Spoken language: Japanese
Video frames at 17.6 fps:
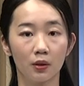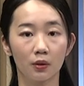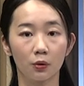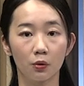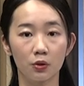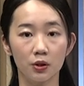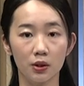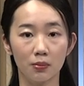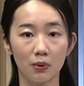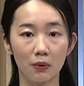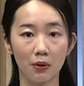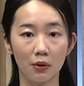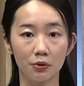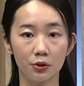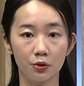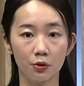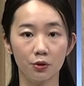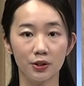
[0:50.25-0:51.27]
東芝は
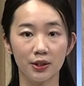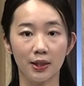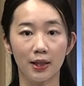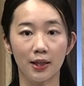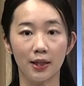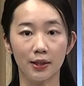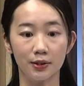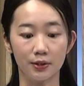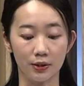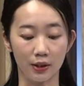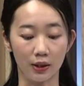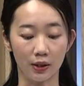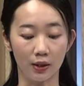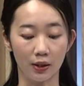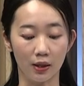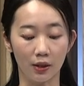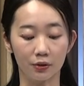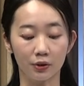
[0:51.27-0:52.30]
不祥事が相次ぎ
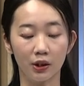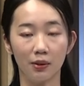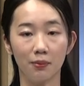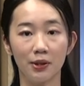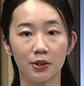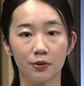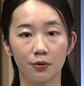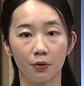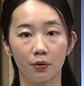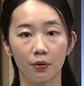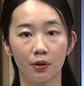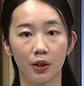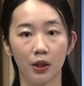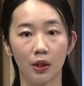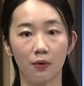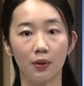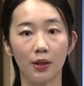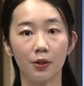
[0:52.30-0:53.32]
アクティビスト
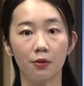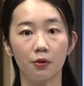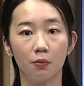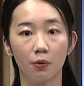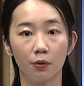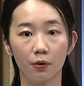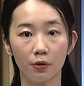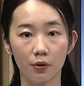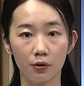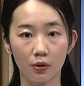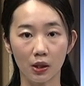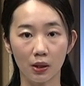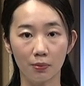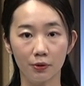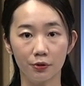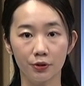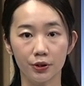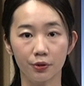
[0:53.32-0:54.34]
いわゆる物言う
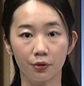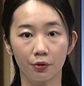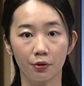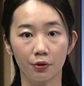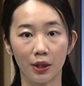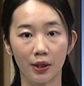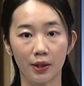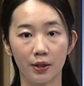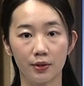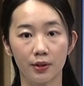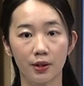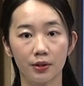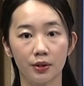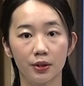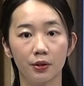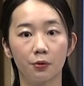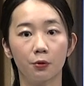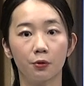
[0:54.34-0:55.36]
株主との対立が
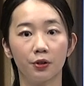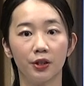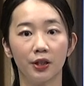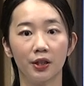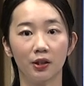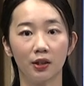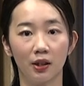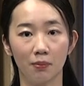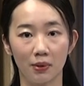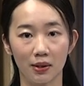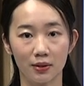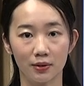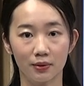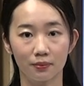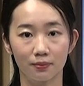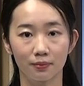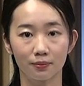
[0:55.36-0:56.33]
深刻になっています